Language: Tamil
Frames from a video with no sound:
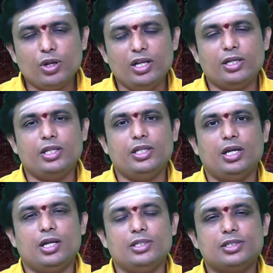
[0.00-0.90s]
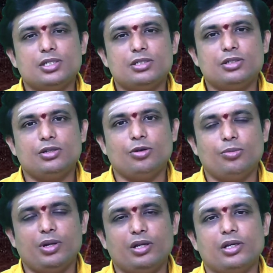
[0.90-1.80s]
உடல் ரீதியான சிறு சிறு
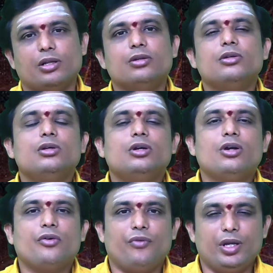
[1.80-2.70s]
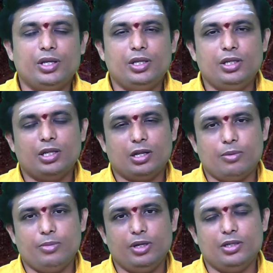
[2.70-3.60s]
நொம்பலங்கள் வயிறு
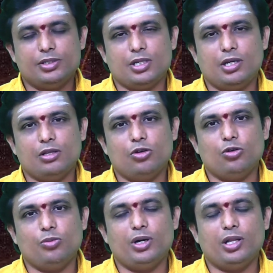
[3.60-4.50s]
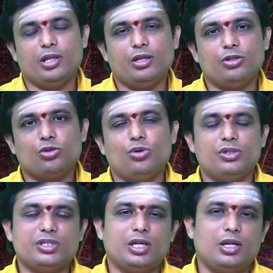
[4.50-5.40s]
நரம்புகள் சார்ந்த உபாதைகள்
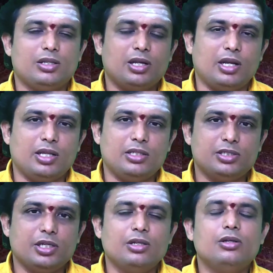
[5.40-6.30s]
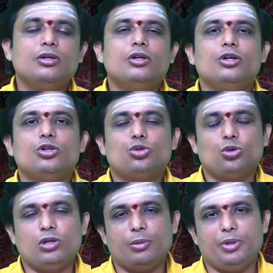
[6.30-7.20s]
தோல் சார்ந்த அலர்ஜிகள்
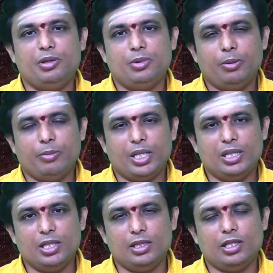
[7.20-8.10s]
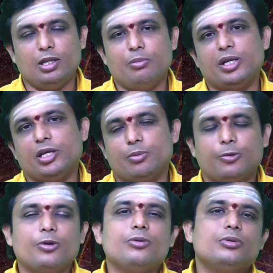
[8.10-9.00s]
தூக்கமின்மை மந்தத்தன்மை
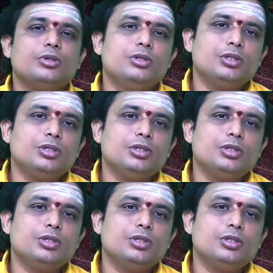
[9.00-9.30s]
ஏற்படும்